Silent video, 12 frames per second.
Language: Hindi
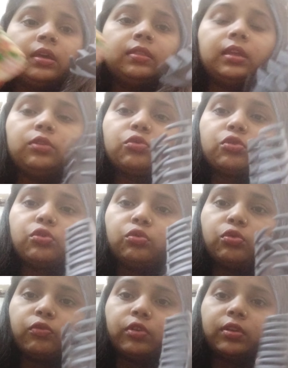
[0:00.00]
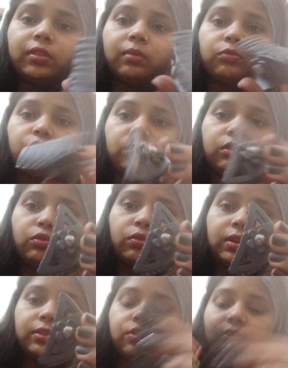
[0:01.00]
देन यू शुड गो फॉर देम सो ये दो
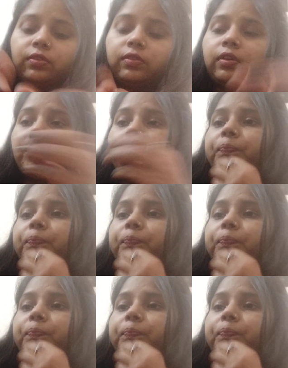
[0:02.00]
क्लचर्स हैं